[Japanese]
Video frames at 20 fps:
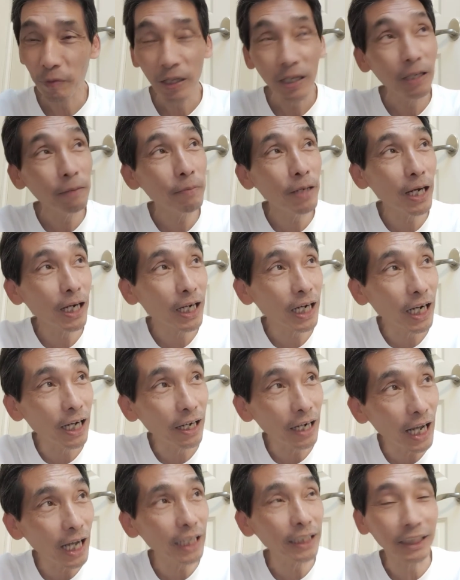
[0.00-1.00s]
今か
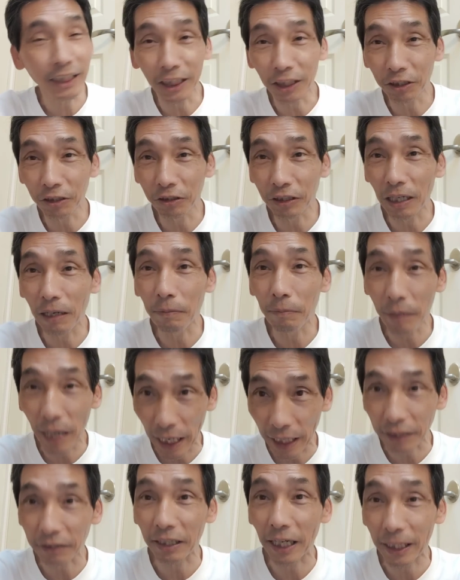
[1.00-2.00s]
ら20年
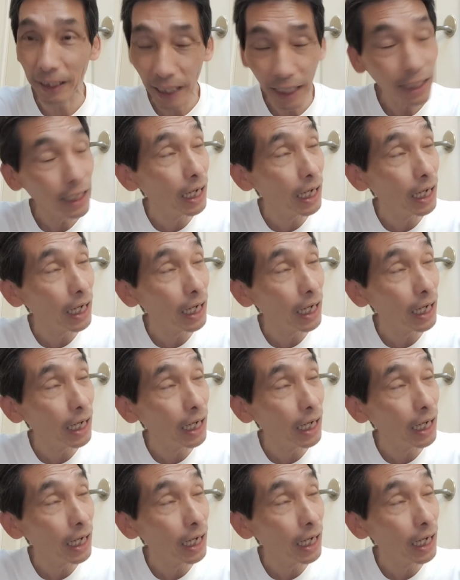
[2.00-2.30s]
前ぐらいね